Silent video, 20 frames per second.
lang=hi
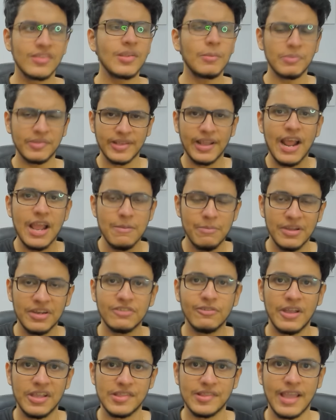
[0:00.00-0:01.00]

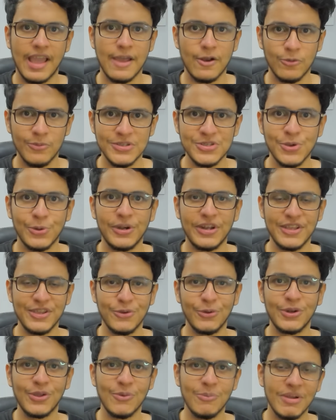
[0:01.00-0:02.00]
सब्सक्राइबर्स वाइज कह रहा हूँ मैं छोटे
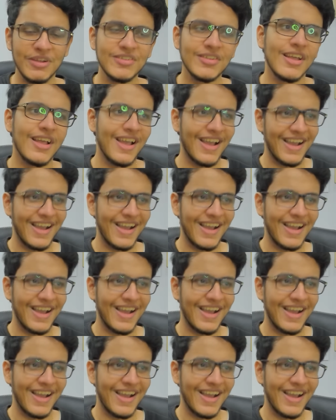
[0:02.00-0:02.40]
यूट्यूबर्स